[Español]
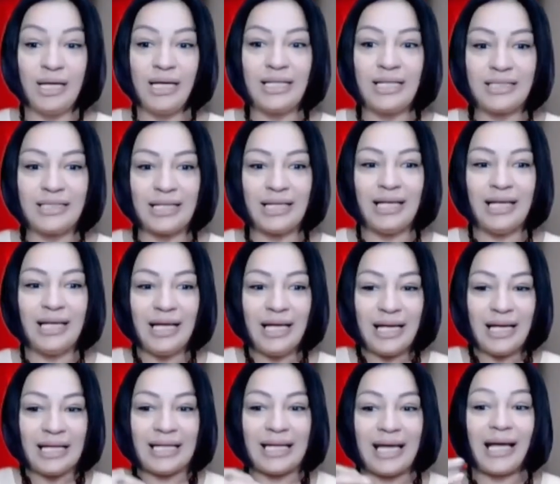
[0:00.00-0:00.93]
Es decir,
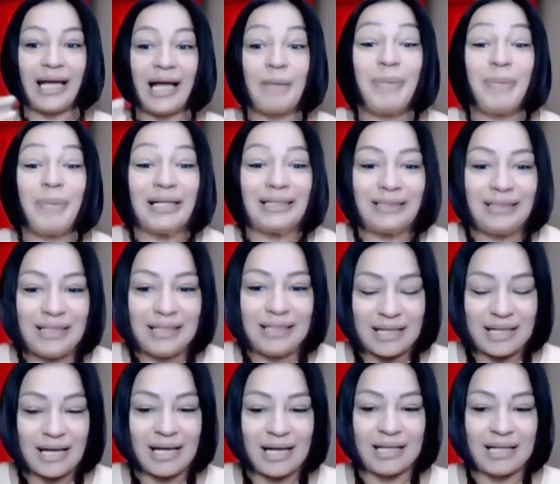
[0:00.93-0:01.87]
qué
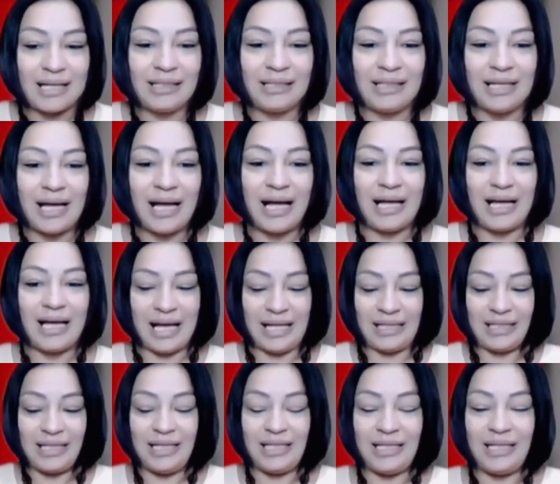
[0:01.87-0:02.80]
capacidad
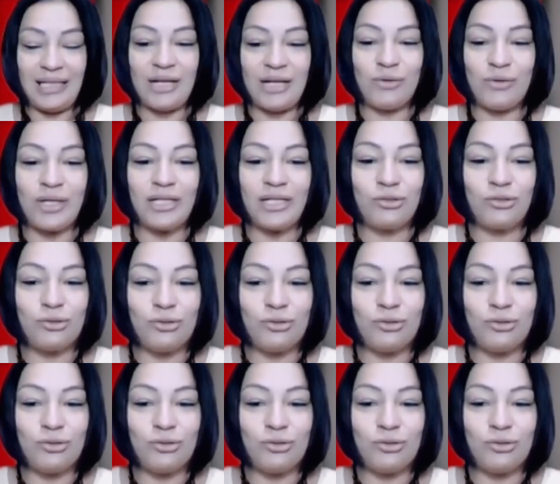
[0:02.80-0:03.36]
adquirieron